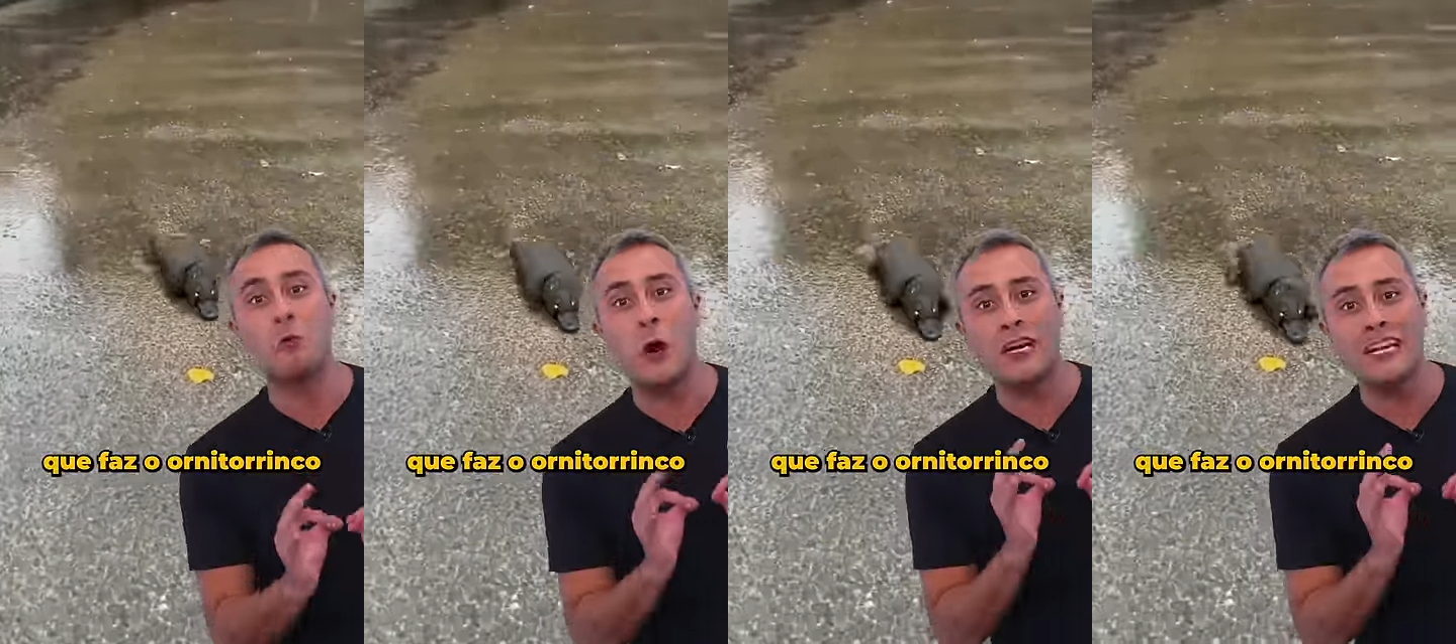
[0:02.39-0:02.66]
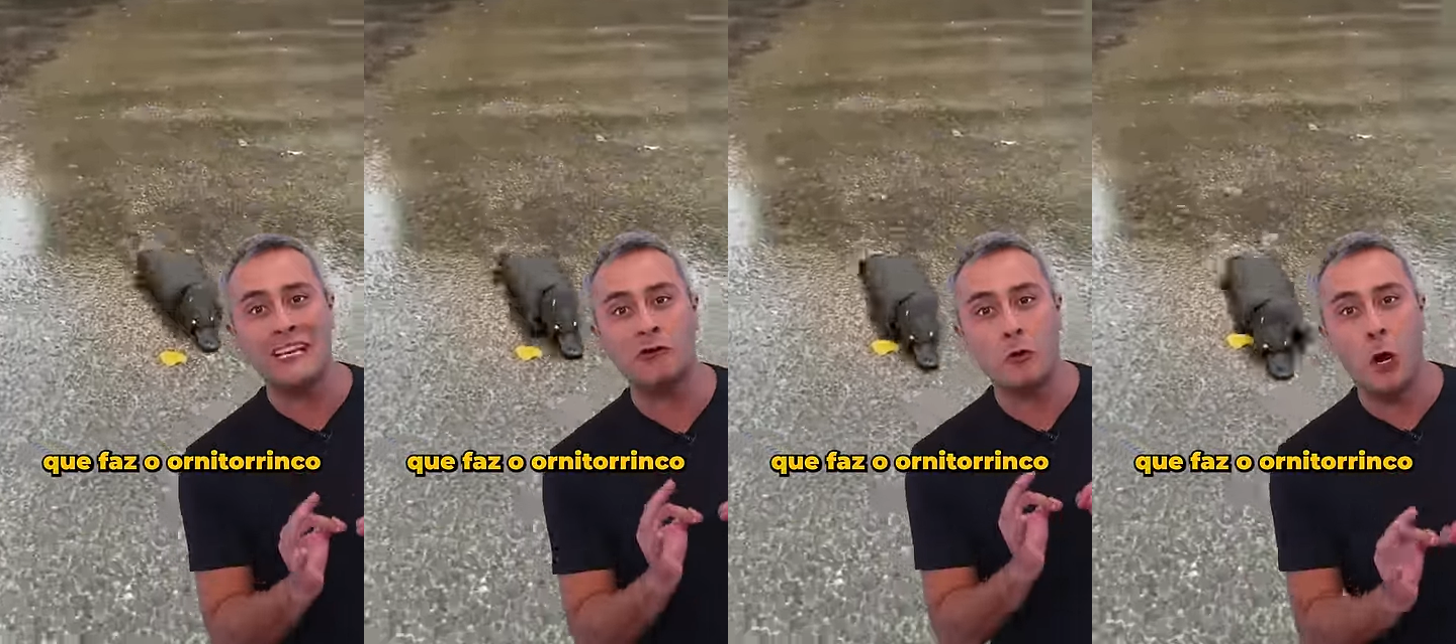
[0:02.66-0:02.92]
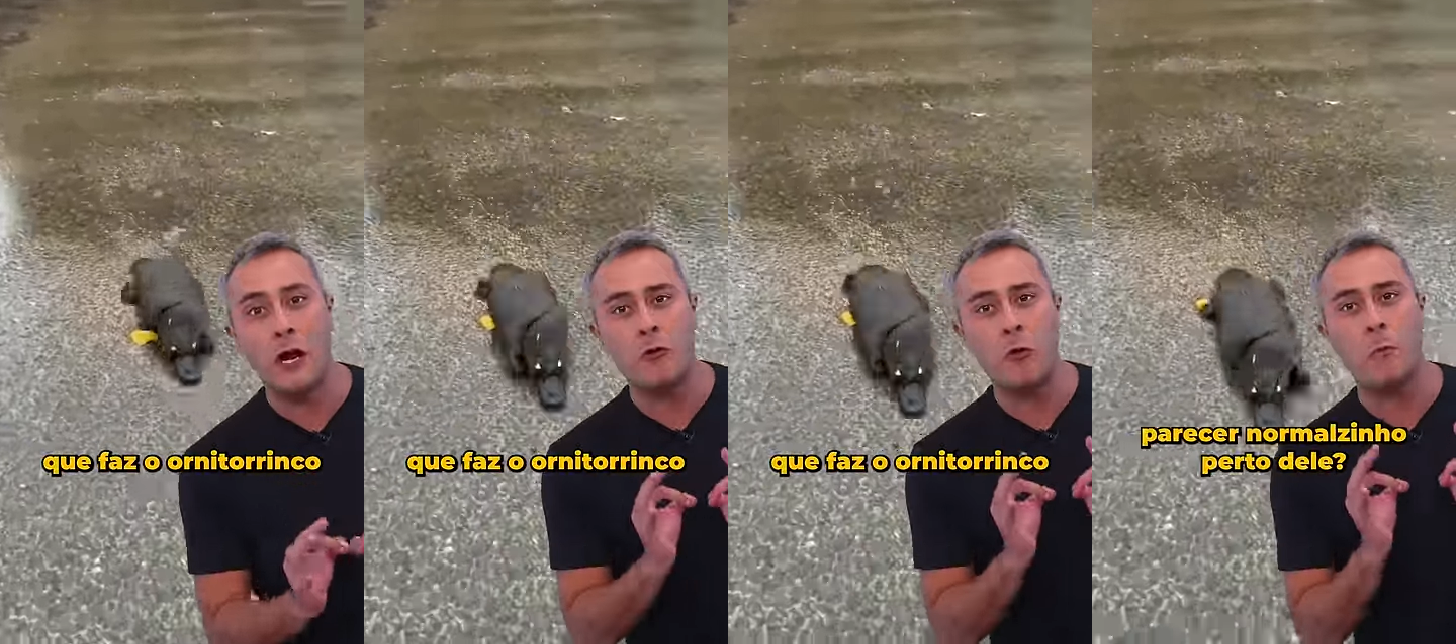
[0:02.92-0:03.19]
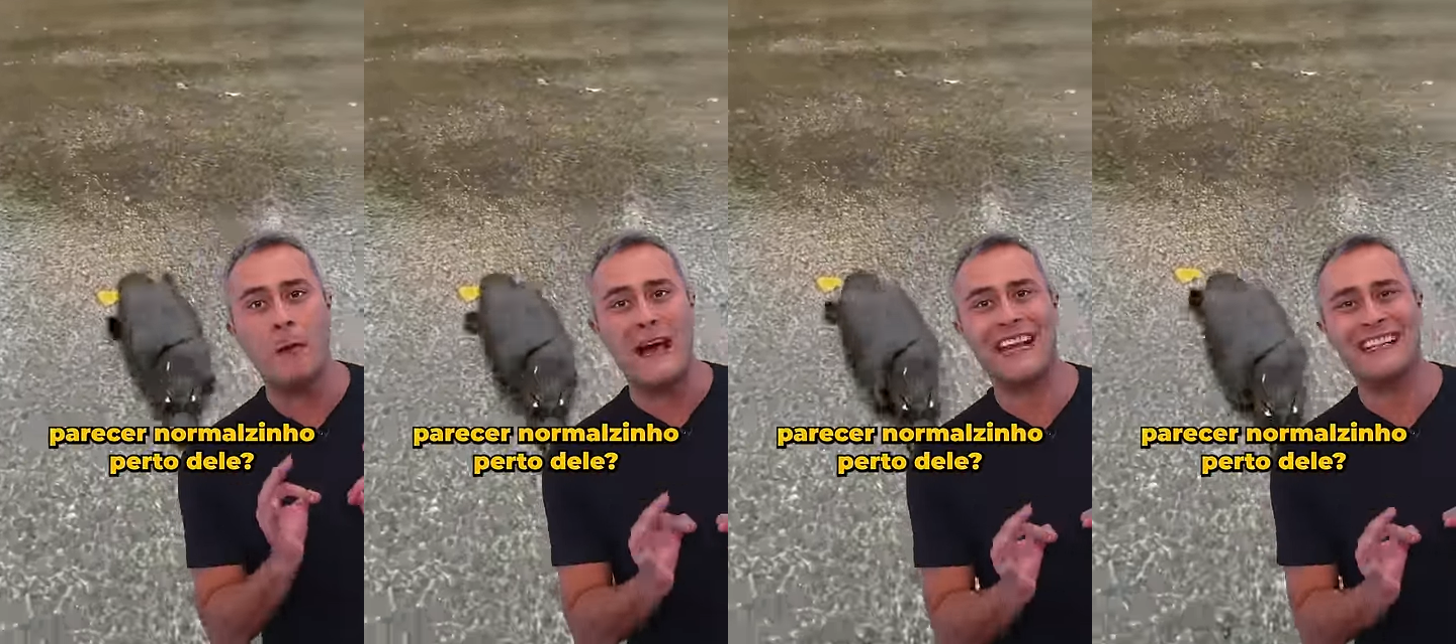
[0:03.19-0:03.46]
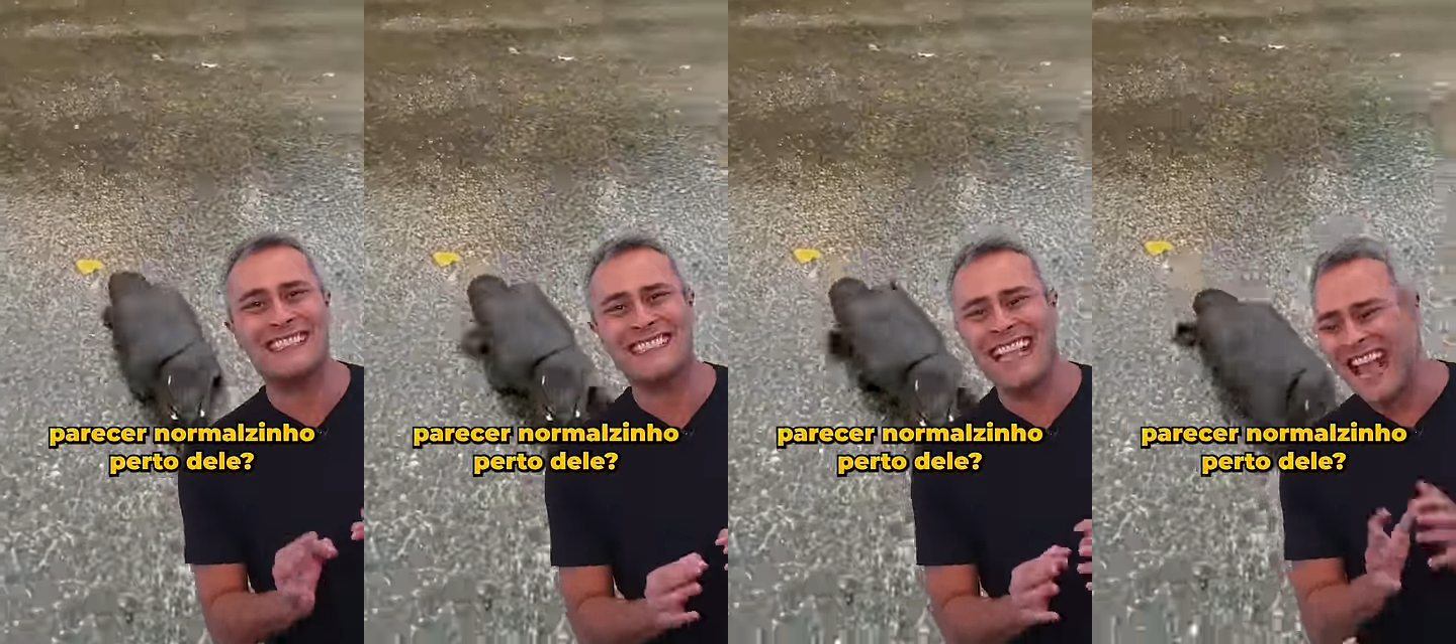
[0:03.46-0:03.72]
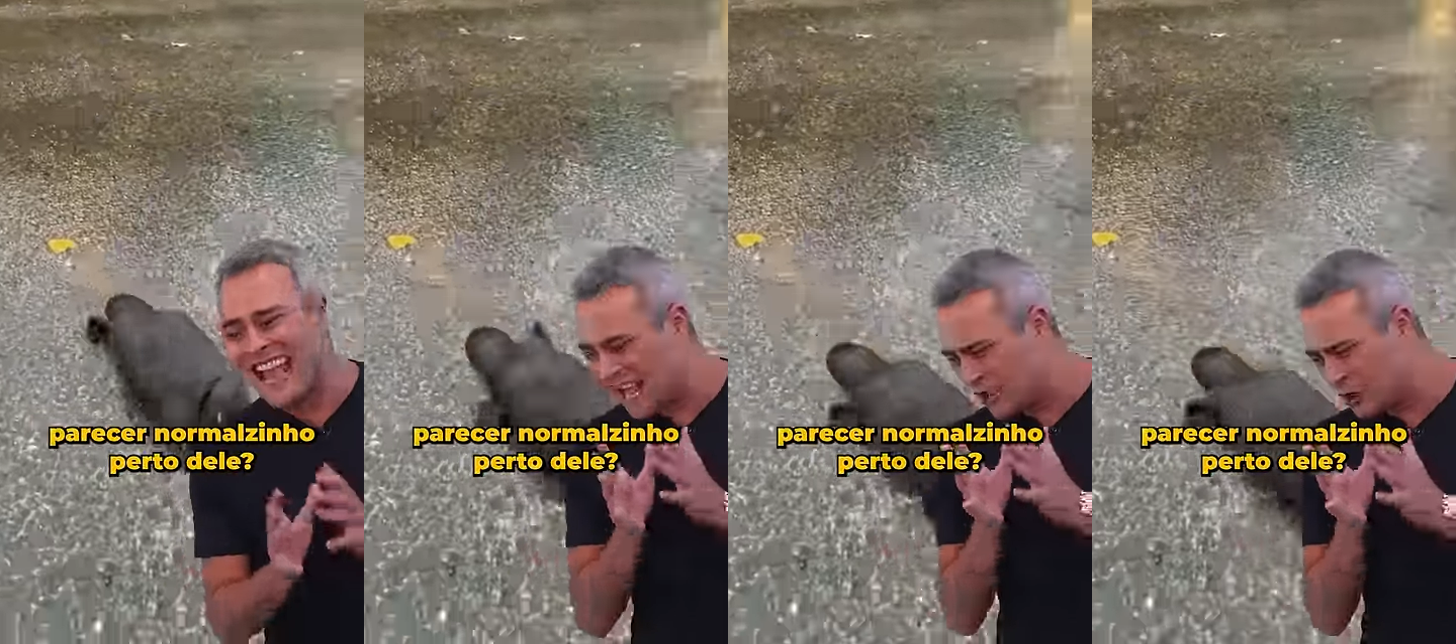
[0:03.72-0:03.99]
o ornitorrinco
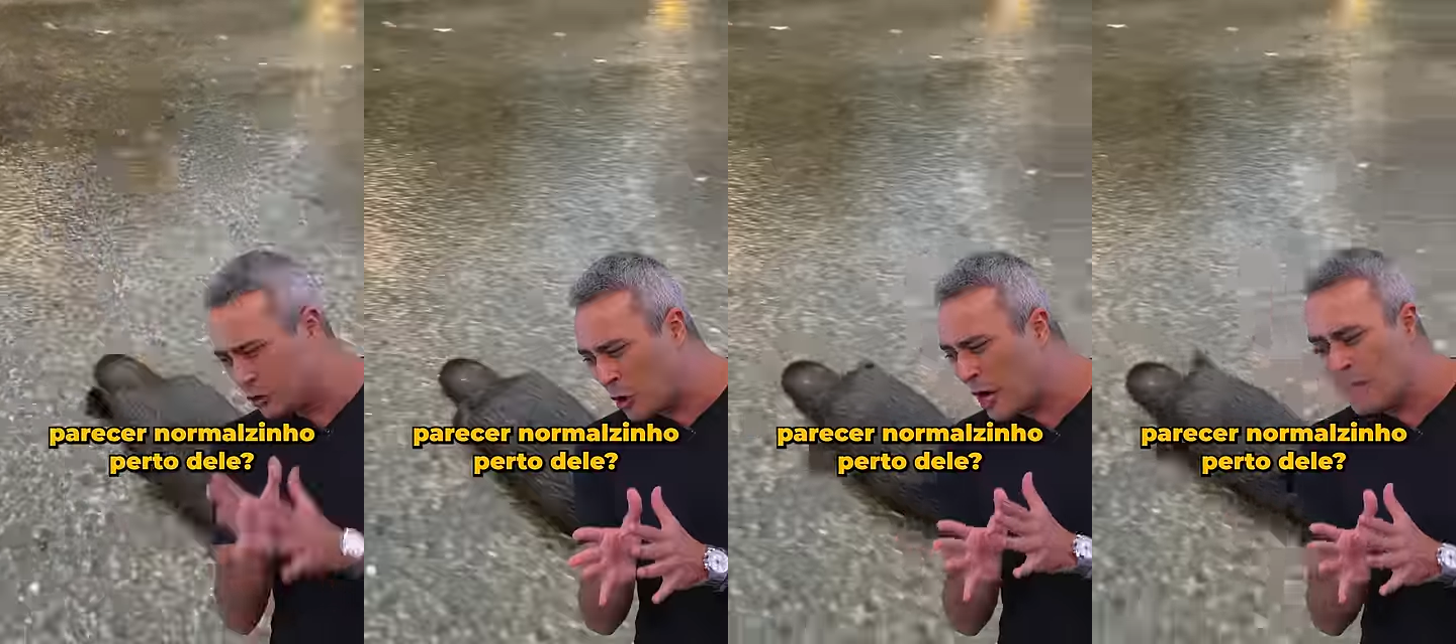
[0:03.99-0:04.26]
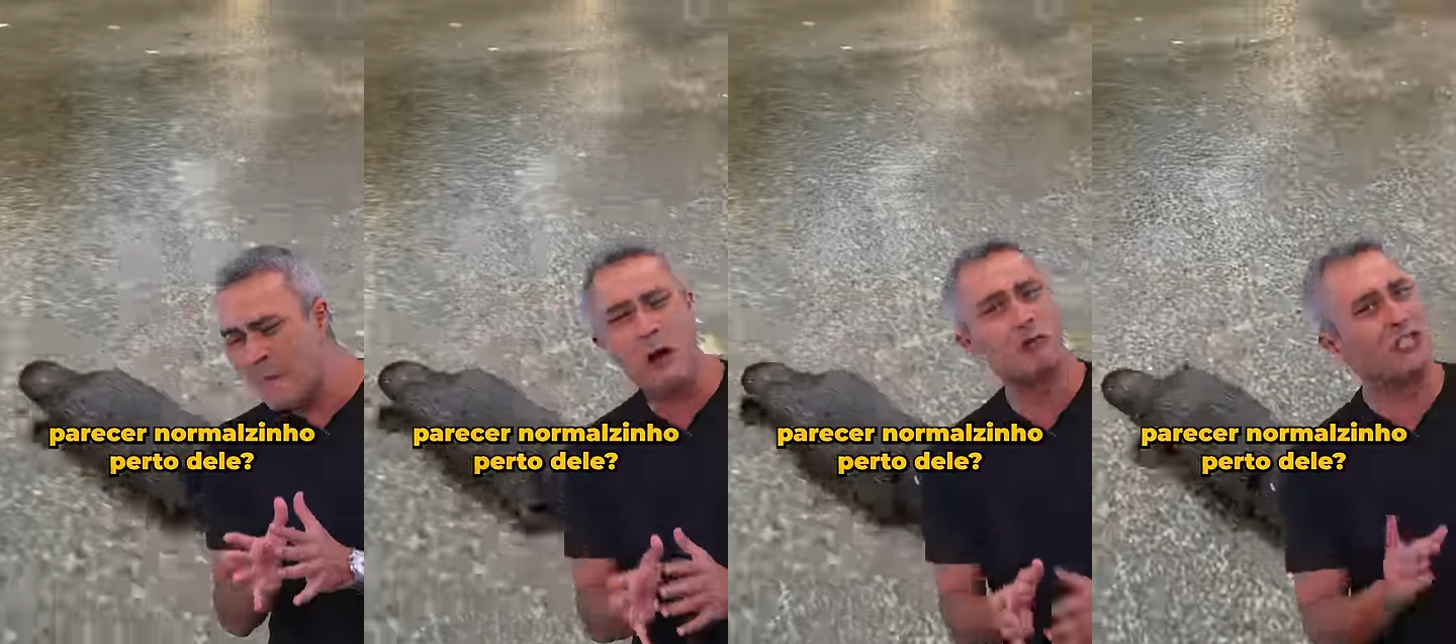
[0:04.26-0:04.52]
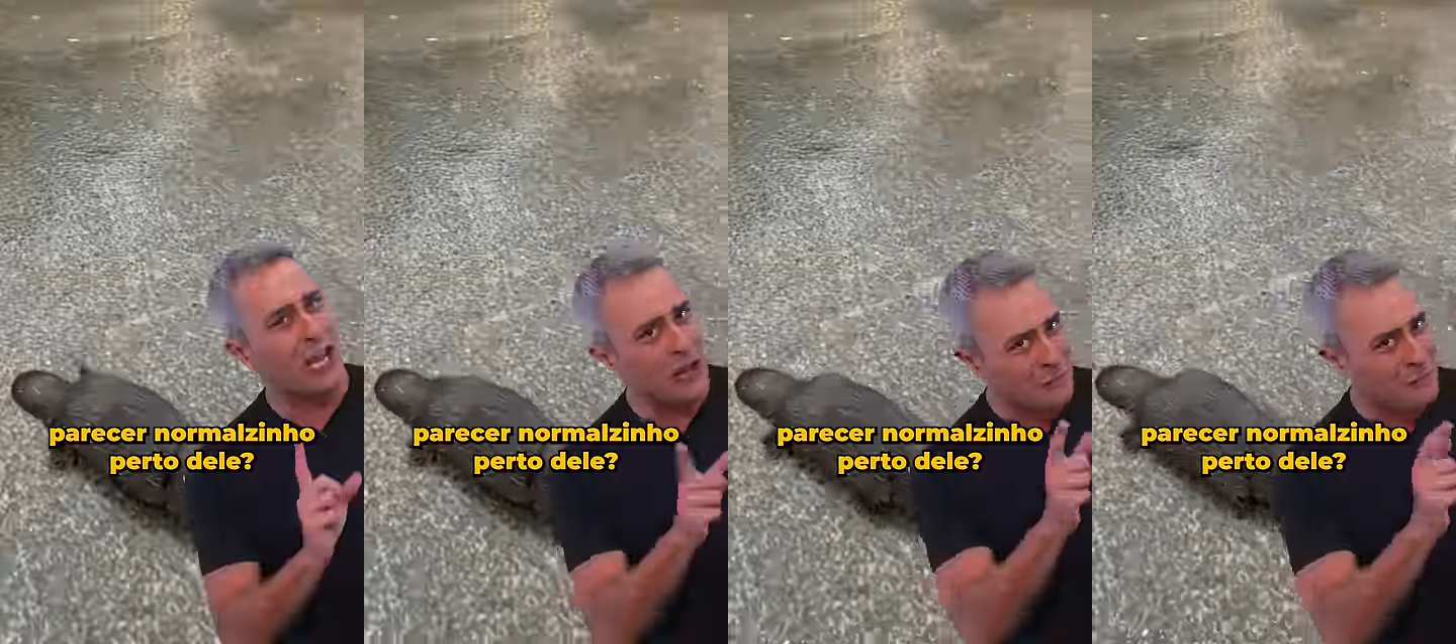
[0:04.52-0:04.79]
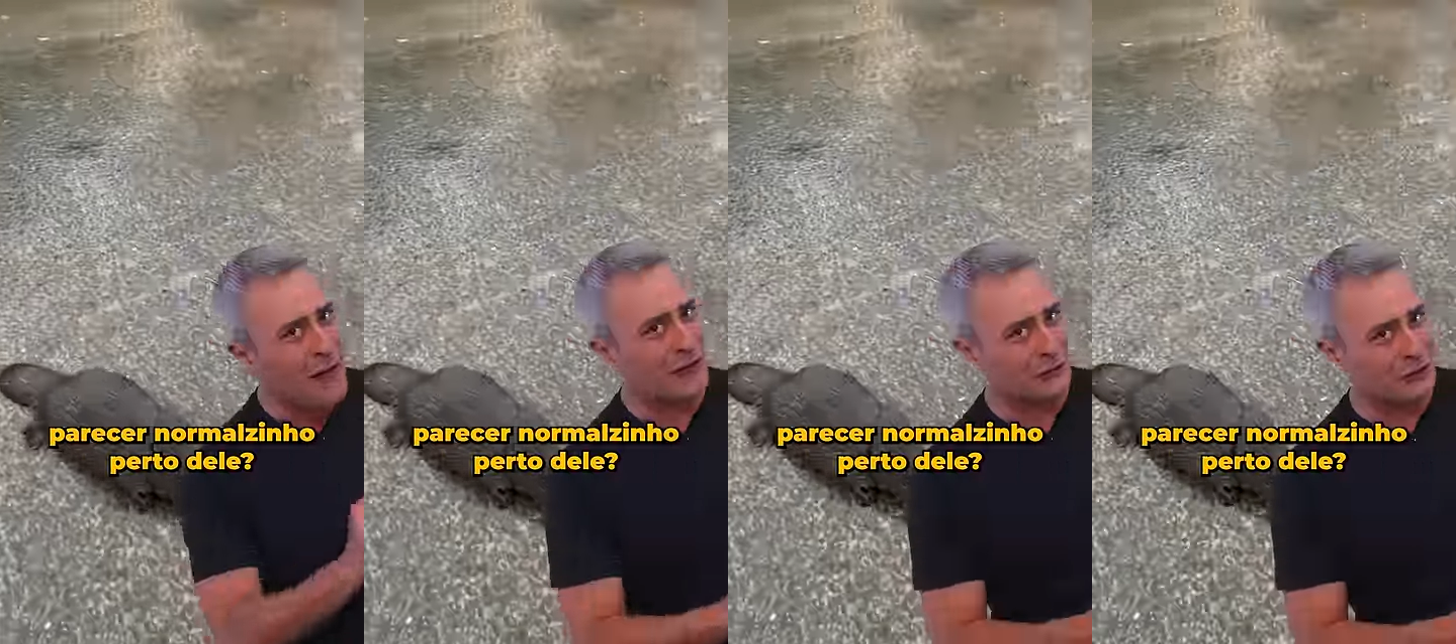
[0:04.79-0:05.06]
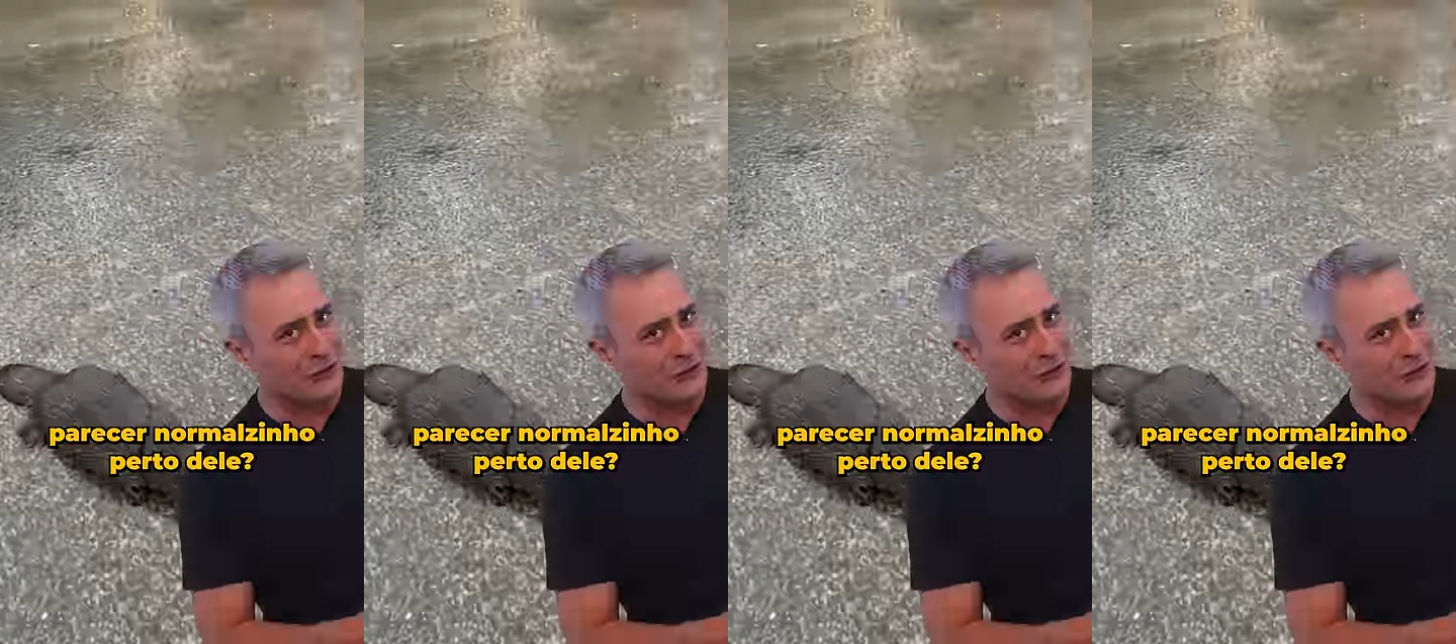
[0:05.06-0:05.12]
parecer normalzinho perto